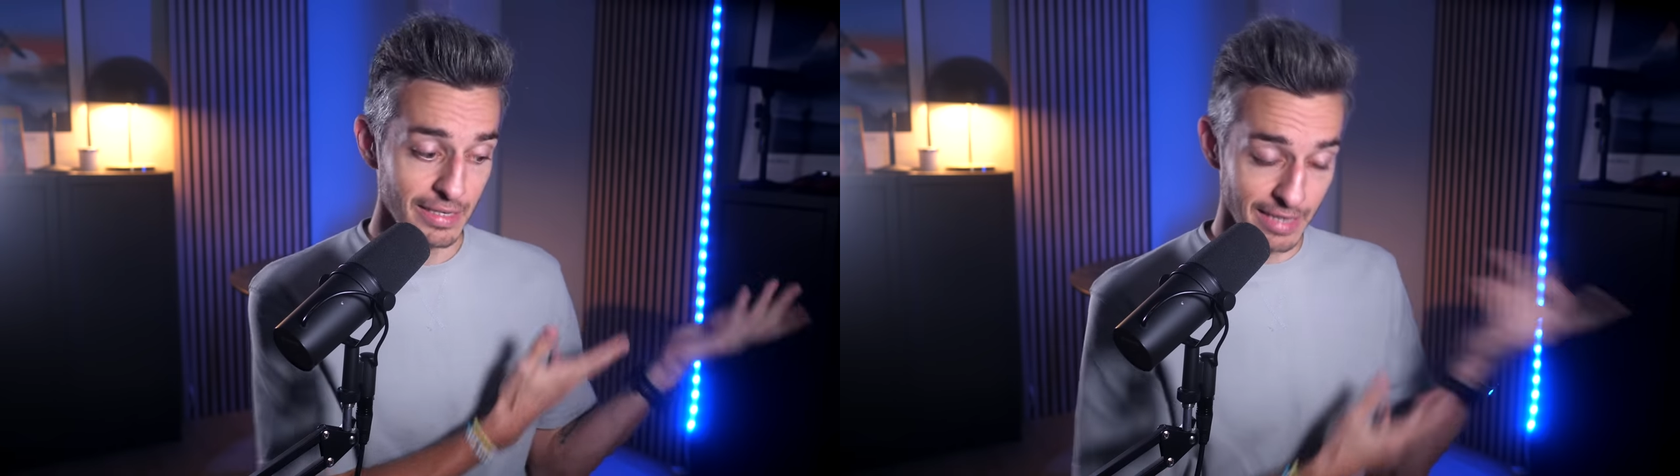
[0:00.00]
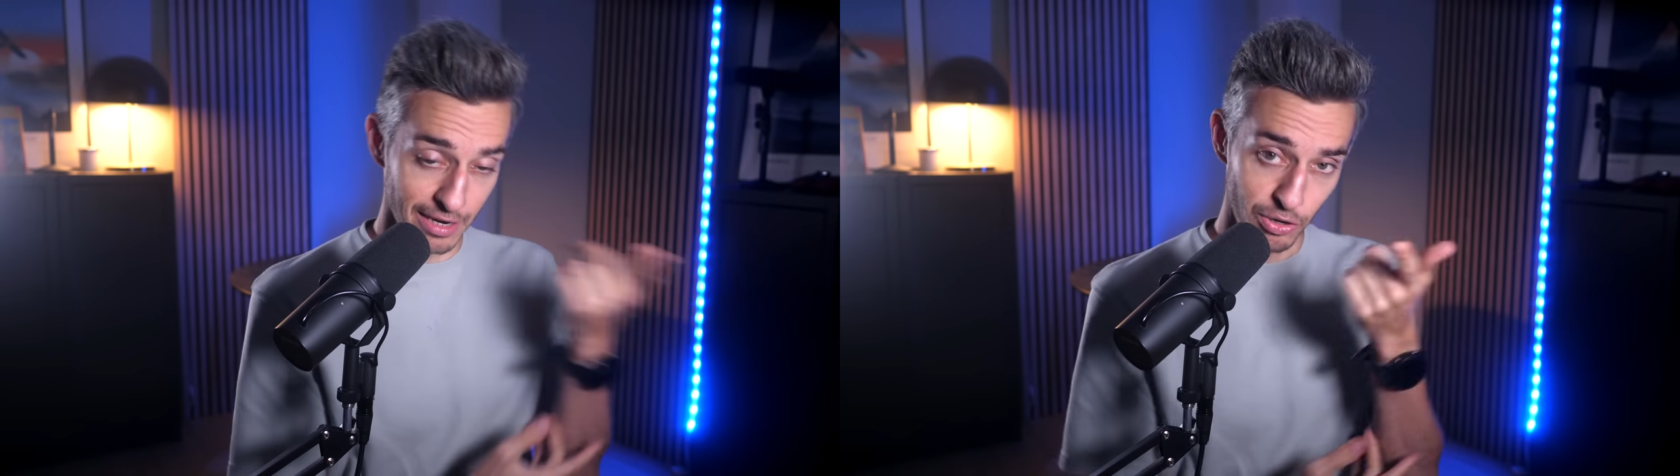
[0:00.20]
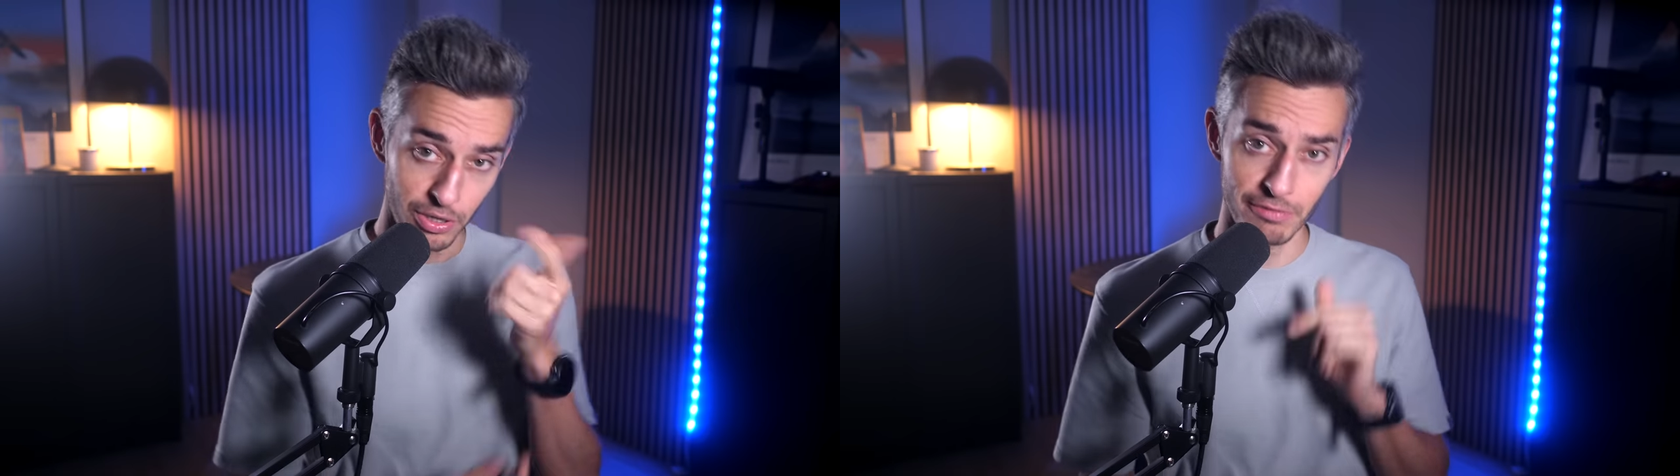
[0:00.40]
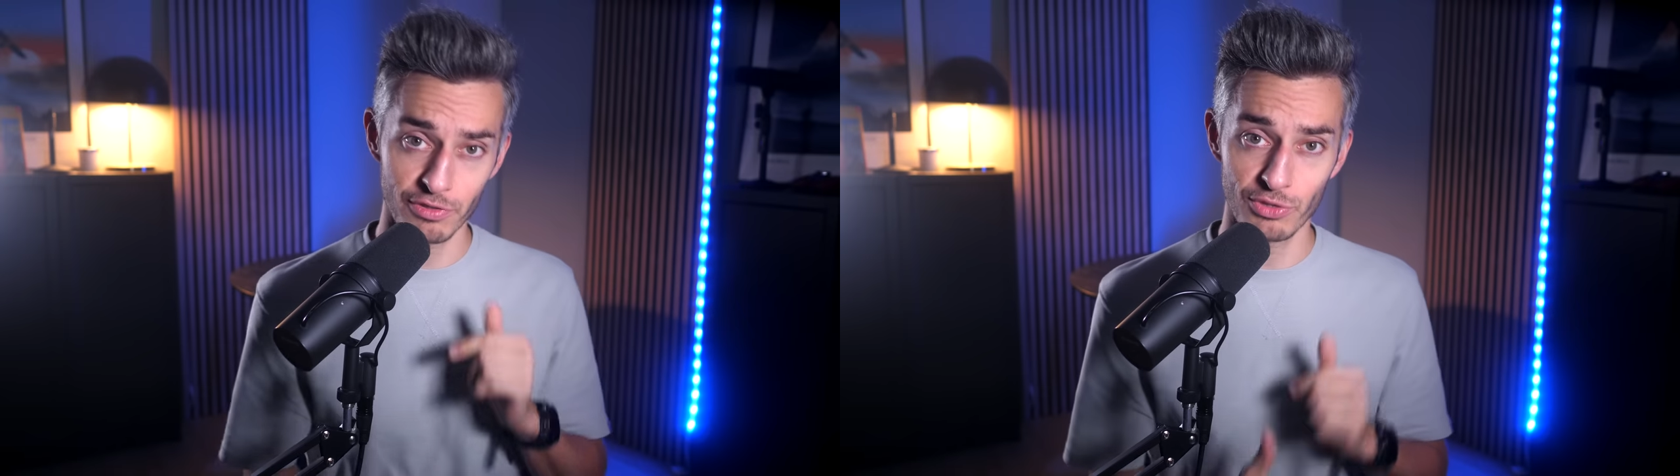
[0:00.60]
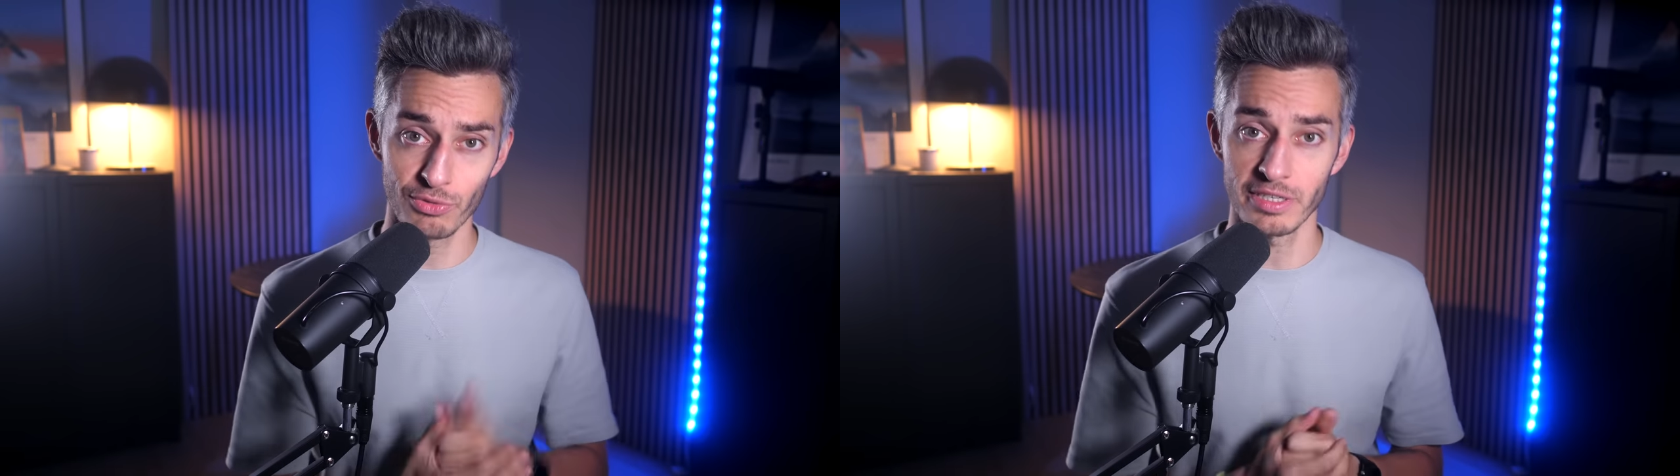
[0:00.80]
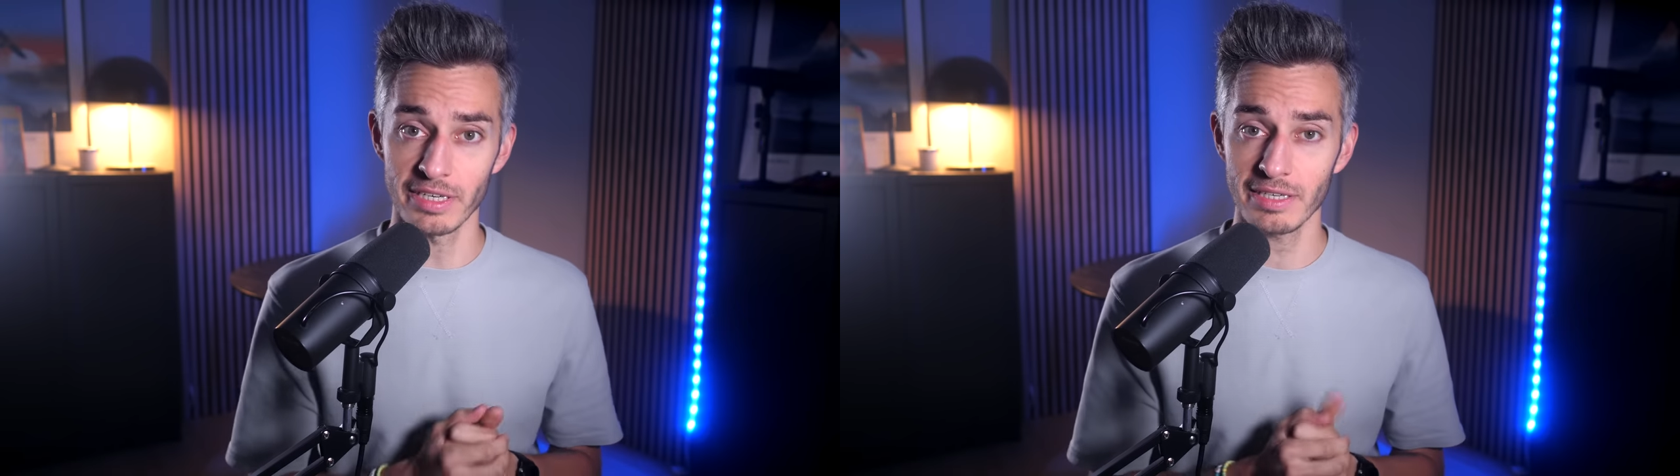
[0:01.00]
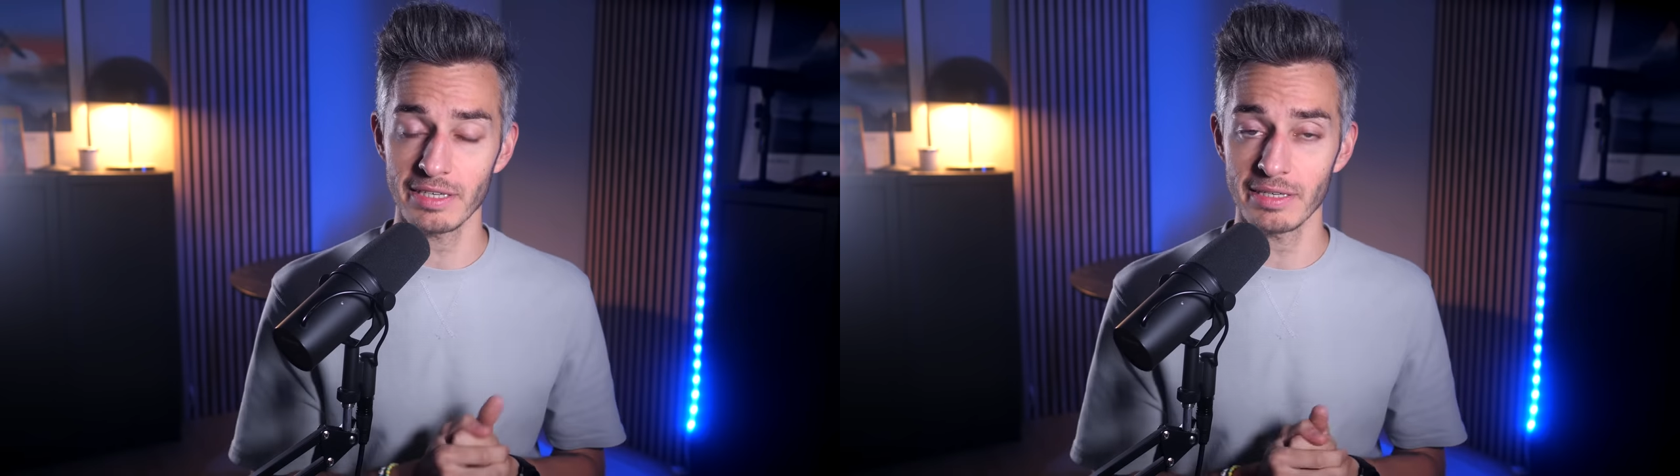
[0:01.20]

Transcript: Danke euch fürs Zusehen,